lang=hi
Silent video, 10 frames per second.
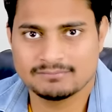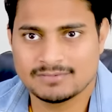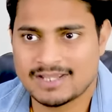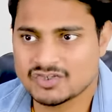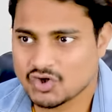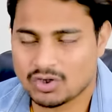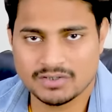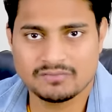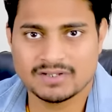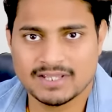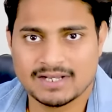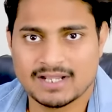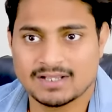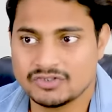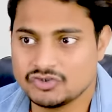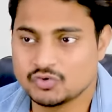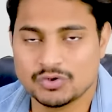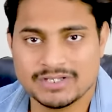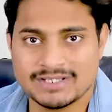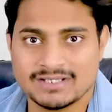लाइक जॉर्डन वगैरह
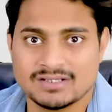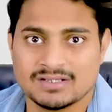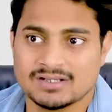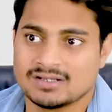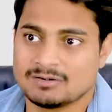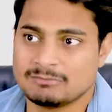ए e,